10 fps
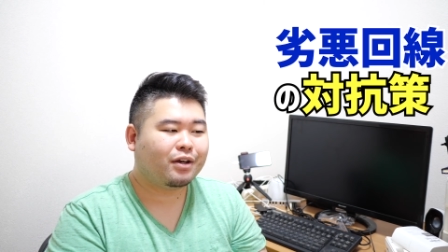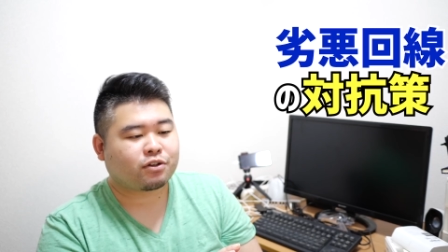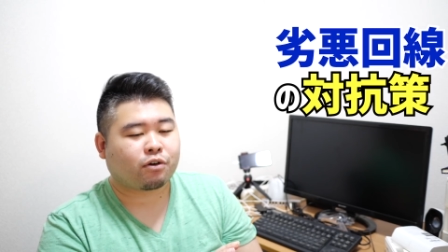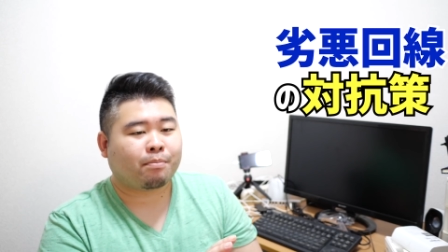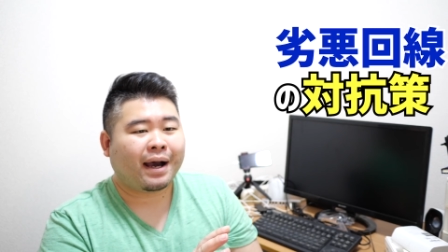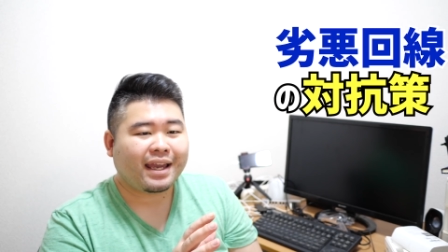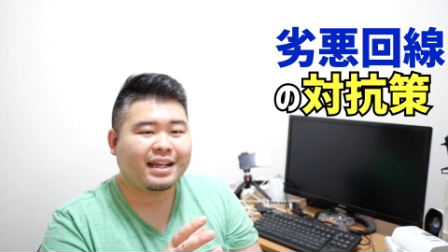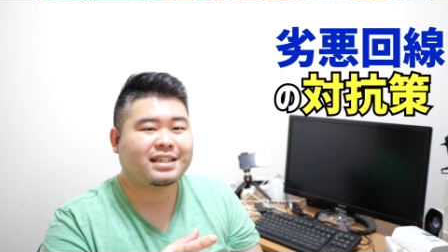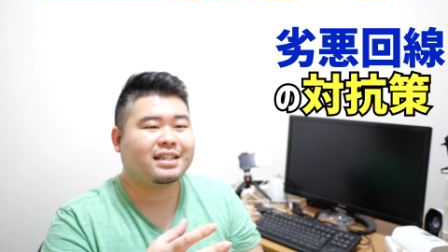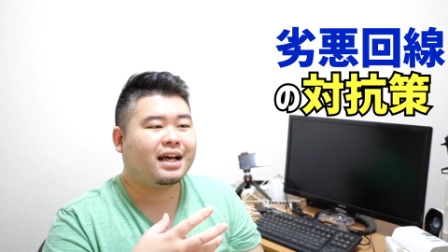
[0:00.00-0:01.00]
その毎
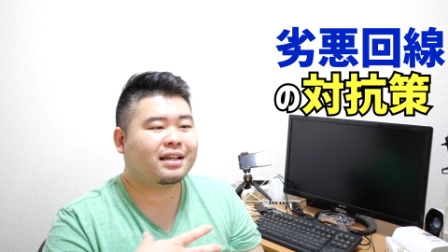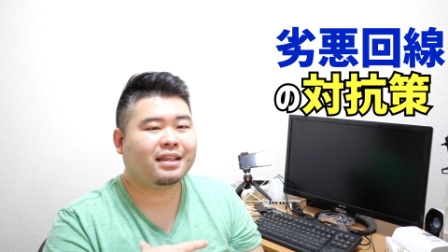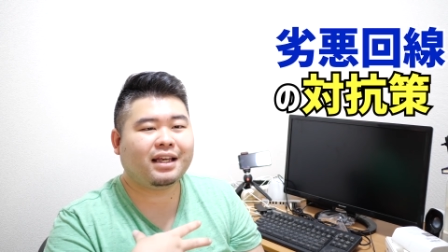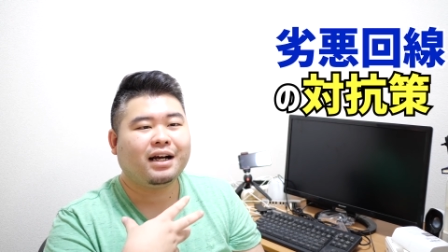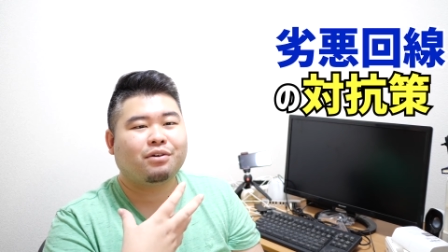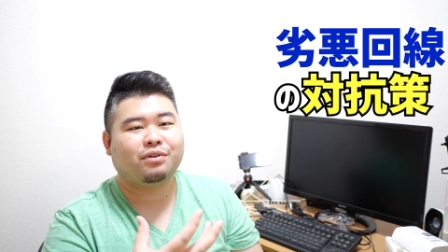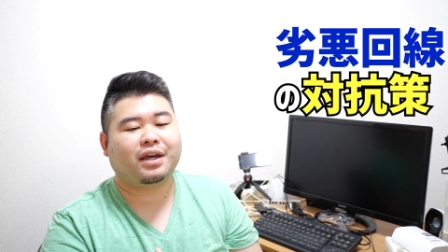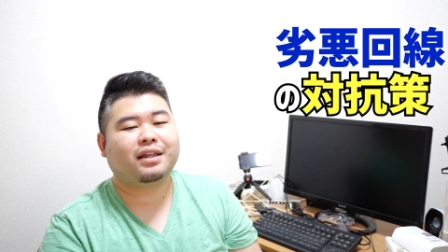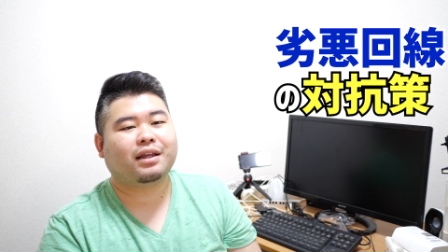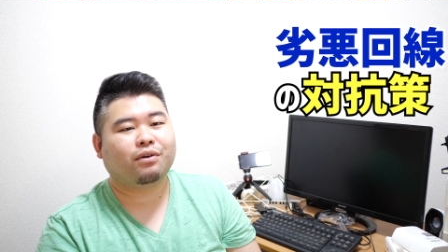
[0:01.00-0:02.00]
日何ギガの
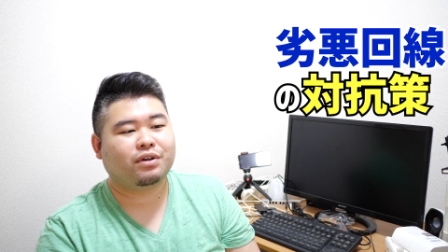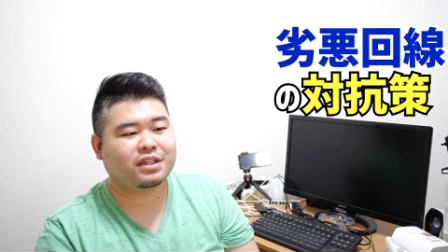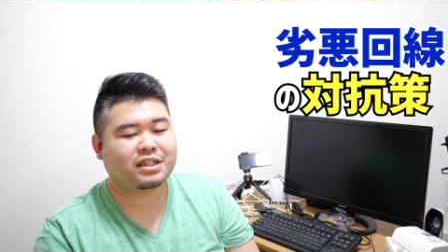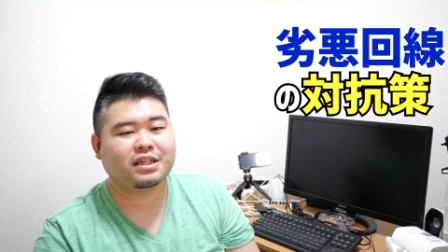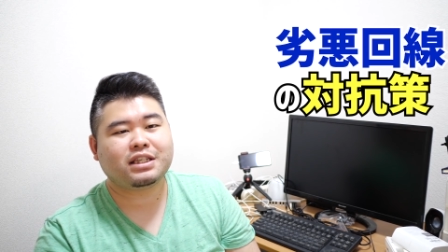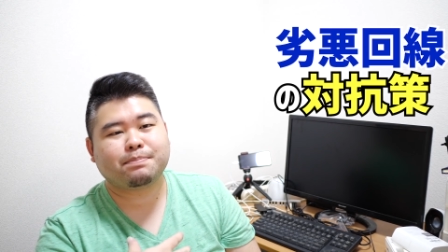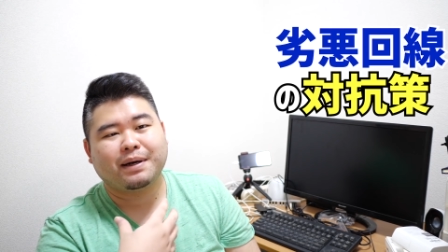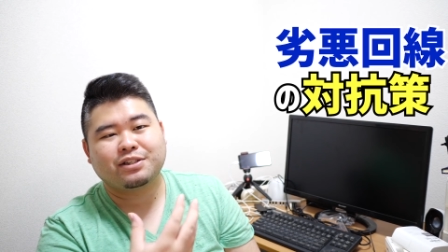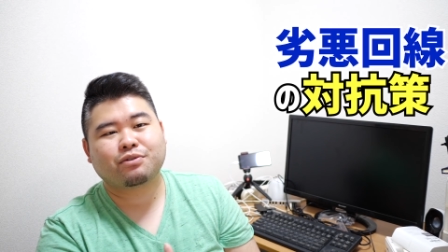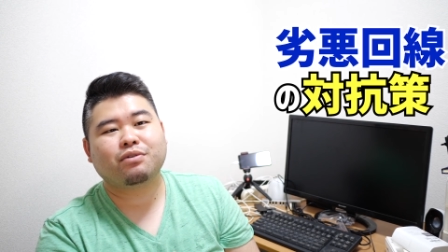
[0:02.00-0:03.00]
データをいちいち
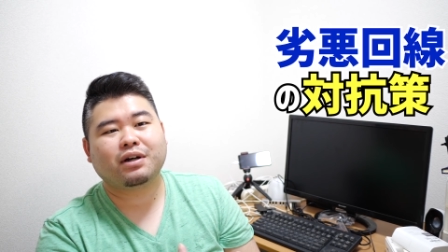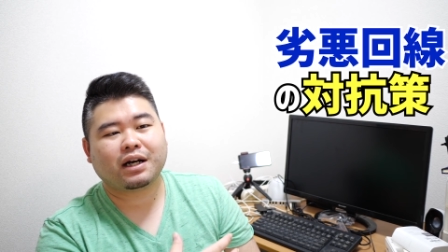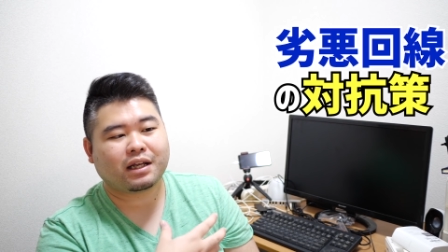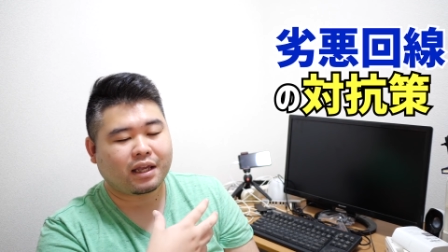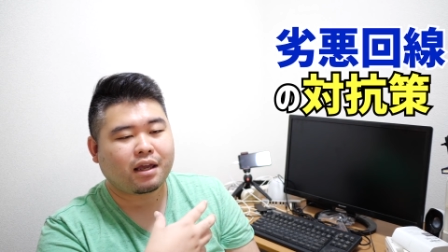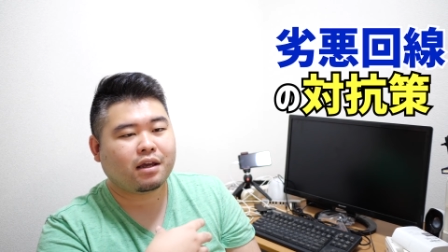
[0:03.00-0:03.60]
パソコンからね、